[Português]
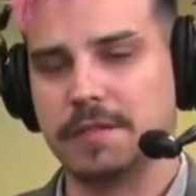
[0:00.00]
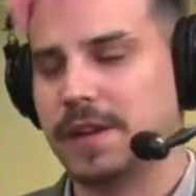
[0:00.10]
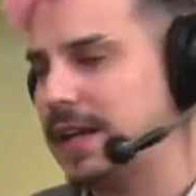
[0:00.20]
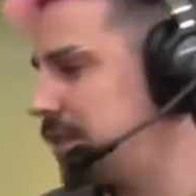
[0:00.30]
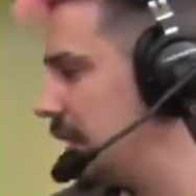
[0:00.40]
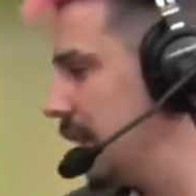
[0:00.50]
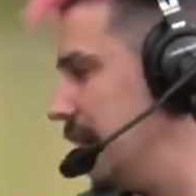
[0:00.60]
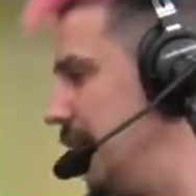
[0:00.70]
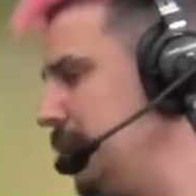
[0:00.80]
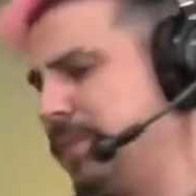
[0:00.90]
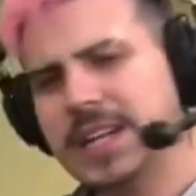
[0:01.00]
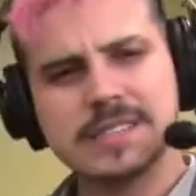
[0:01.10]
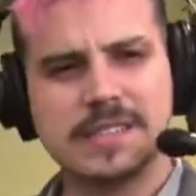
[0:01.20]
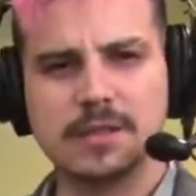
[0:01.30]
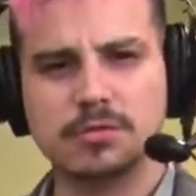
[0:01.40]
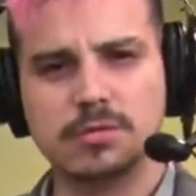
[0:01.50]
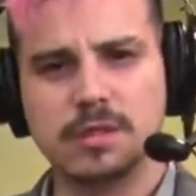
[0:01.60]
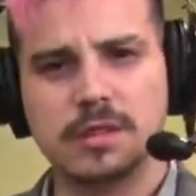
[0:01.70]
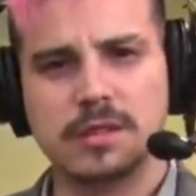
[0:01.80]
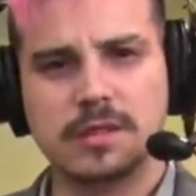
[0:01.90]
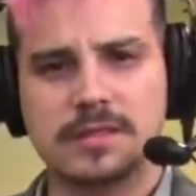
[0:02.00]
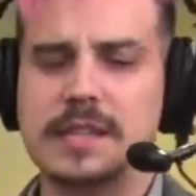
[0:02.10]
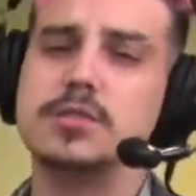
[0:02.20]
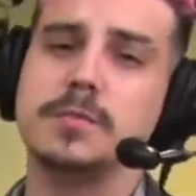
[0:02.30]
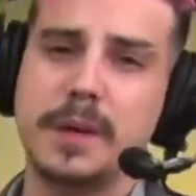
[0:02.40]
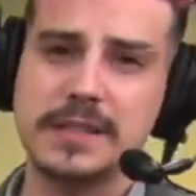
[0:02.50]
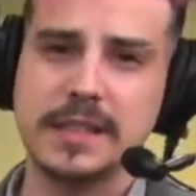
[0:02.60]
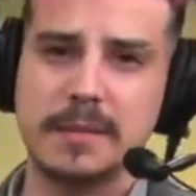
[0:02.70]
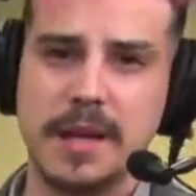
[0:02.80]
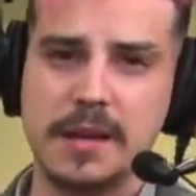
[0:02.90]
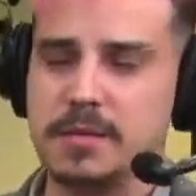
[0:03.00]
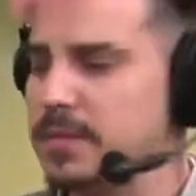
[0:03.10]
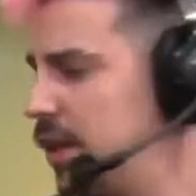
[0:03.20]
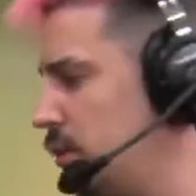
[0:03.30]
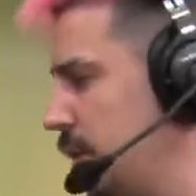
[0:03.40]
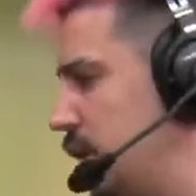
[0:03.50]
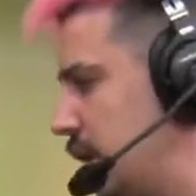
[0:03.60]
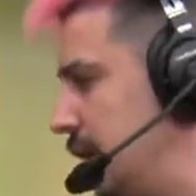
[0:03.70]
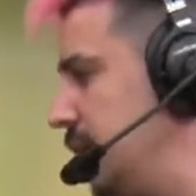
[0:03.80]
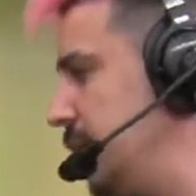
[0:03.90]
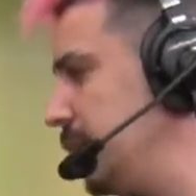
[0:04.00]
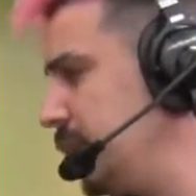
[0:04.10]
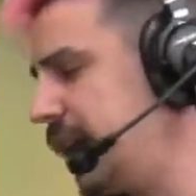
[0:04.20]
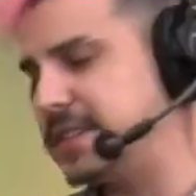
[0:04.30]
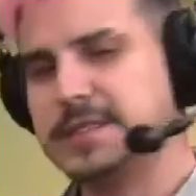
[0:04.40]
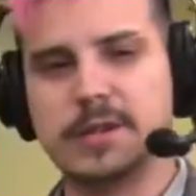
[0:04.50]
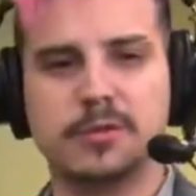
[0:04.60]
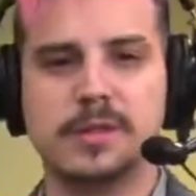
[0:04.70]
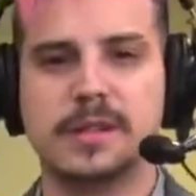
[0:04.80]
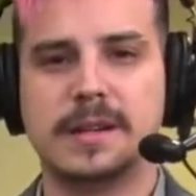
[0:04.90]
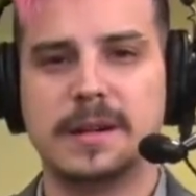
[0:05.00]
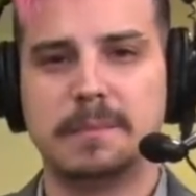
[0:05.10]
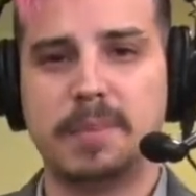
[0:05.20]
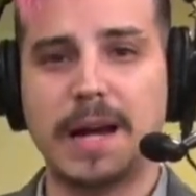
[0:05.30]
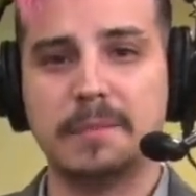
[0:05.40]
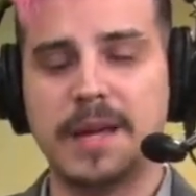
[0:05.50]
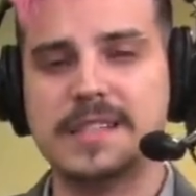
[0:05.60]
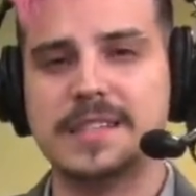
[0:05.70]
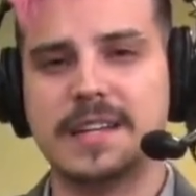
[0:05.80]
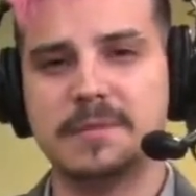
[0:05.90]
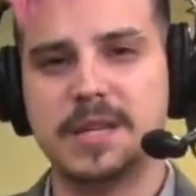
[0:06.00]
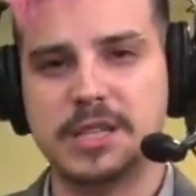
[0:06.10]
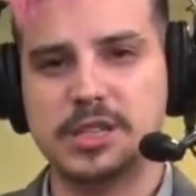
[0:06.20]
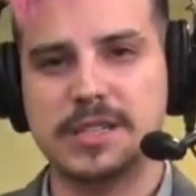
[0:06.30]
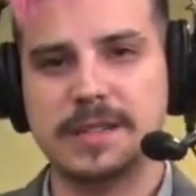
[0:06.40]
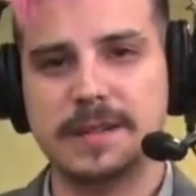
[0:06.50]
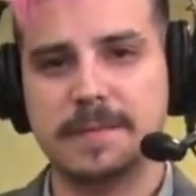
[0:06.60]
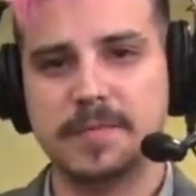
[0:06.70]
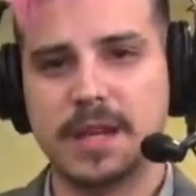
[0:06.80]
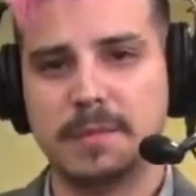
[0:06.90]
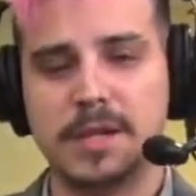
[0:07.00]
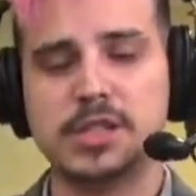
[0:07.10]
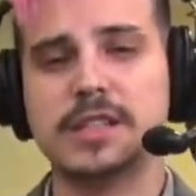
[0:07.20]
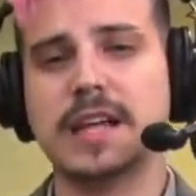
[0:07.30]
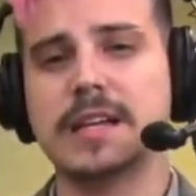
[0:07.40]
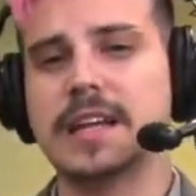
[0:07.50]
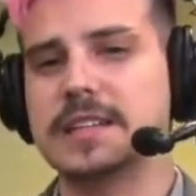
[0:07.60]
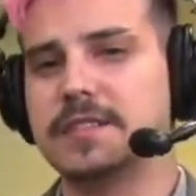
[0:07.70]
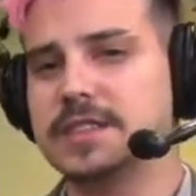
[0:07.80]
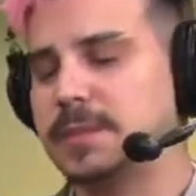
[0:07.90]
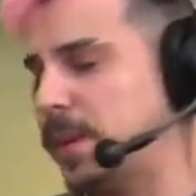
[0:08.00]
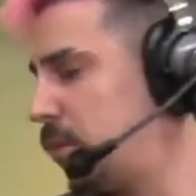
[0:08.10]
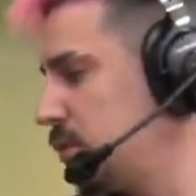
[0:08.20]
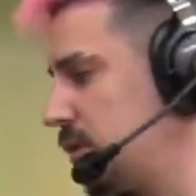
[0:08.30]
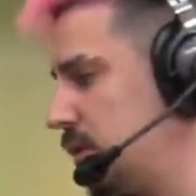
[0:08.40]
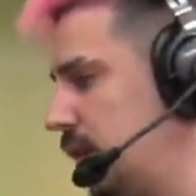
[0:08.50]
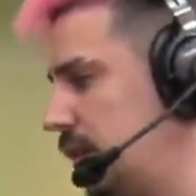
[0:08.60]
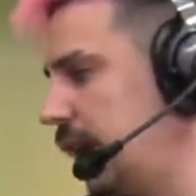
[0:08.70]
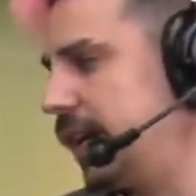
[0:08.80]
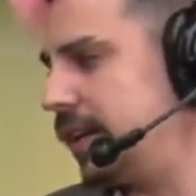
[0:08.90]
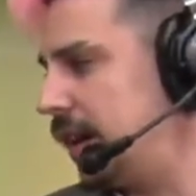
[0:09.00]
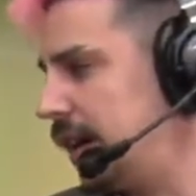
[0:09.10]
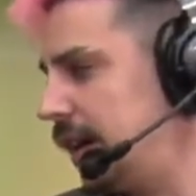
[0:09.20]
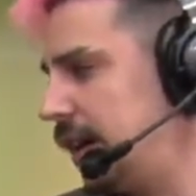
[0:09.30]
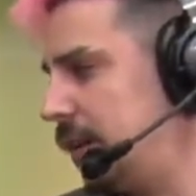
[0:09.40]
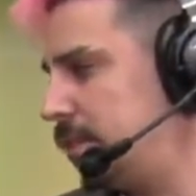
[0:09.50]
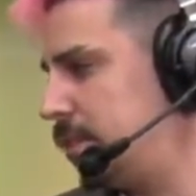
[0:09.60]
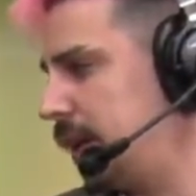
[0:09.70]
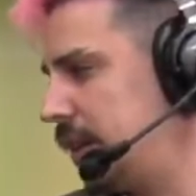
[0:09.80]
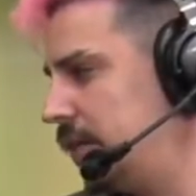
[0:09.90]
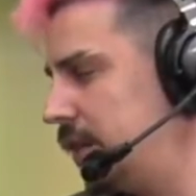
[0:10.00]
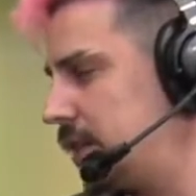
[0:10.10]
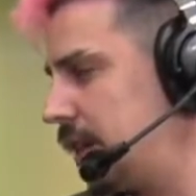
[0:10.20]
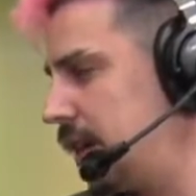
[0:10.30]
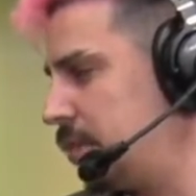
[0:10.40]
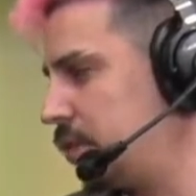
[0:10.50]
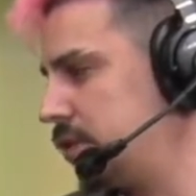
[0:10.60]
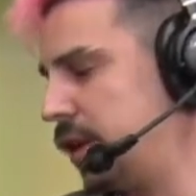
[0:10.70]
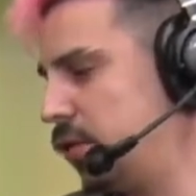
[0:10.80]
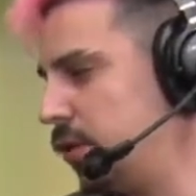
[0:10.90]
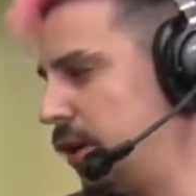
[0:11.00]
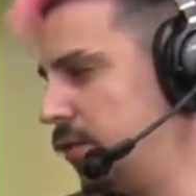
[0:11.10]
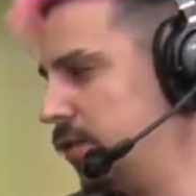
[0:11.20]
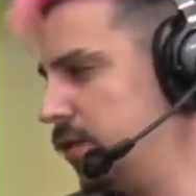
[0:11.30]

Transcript: fase. Merecido, sem surpresa também. pode falar isso aí que eu vou ficar. Parabéns aí, Mythic. Mitch que tá aí na entrevista pra produção. Tá já, já vai aparecer o Moitinha ganhando ali. Produção, ou não?